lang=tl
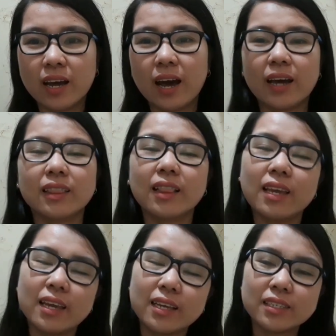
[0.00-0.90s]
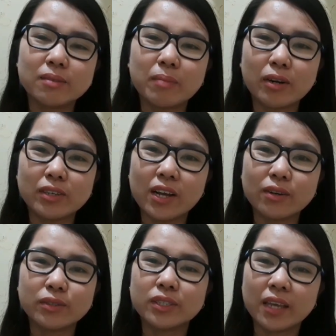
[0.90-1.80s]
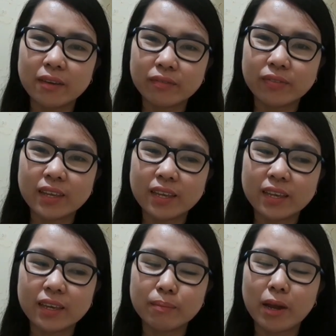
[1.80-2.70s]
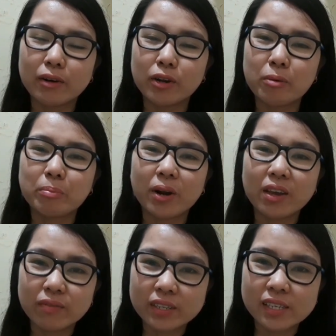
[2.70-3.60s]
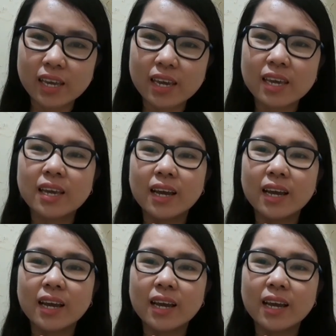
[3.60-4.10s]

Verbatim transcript: at least meron akong safety, meron akong privacy,